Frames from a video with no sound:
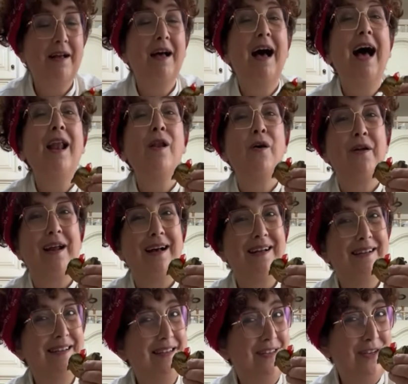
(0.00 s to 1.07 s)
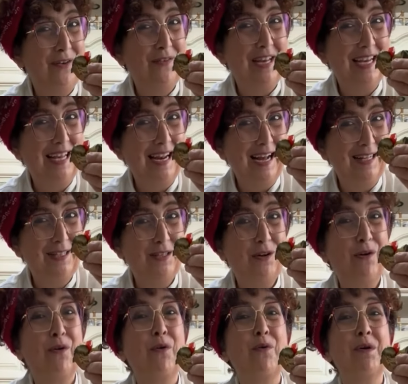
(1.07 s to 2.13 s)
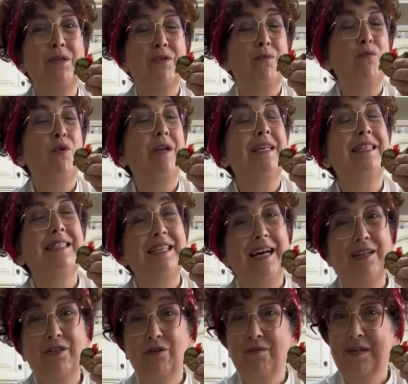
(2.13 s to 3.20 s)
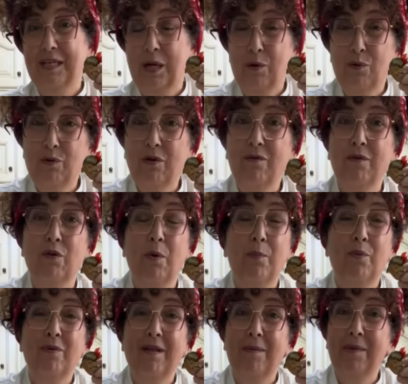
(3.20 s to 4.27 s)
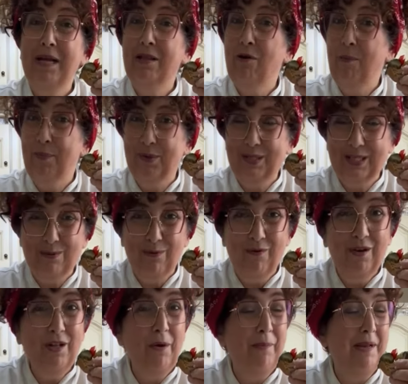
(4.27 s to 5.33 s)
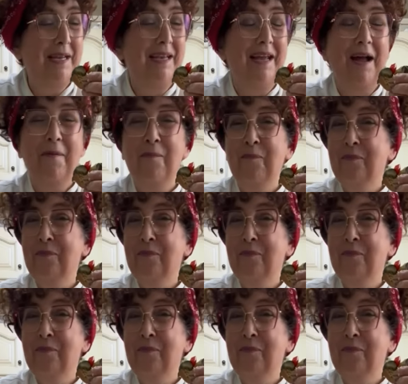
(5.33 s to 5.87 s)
Allora, io vi ringrazio con questo buon assaggio, vi saluto, vi do appuntamento al prossimo video perché